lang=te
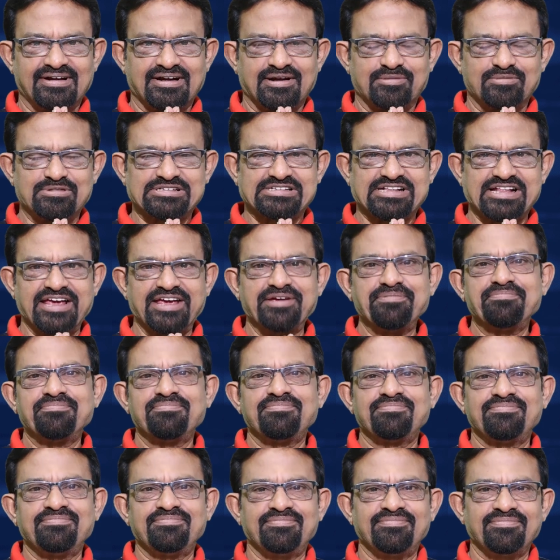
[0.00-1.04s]
నమస్తే
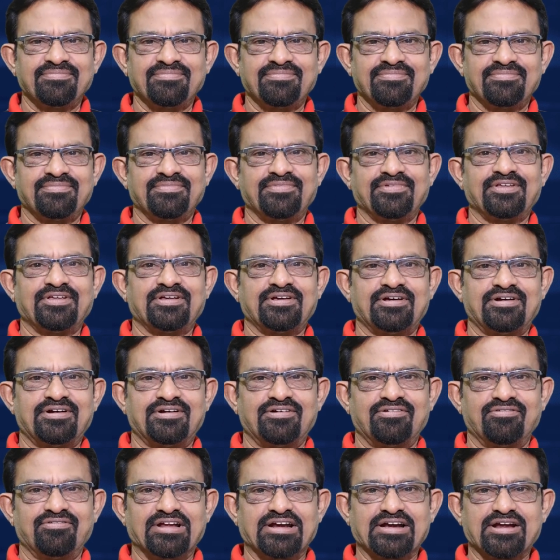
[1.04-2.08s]

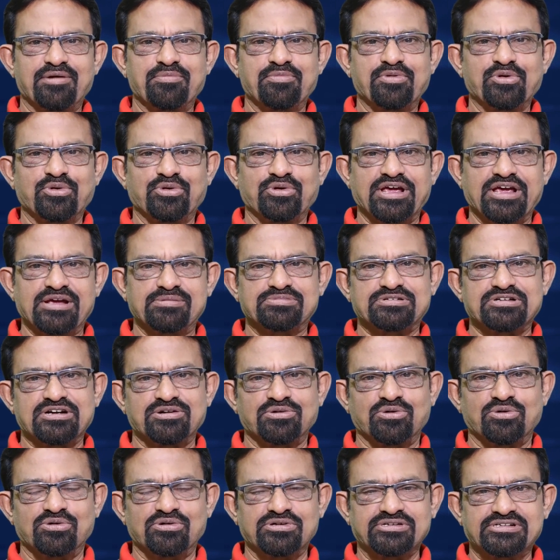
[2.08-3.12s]
వెల్కమ్ టు గేమ్స్ అండ్
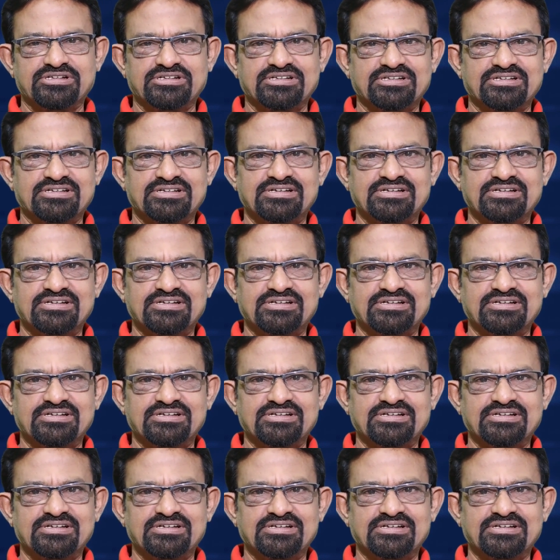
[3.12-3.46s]
గోల్స్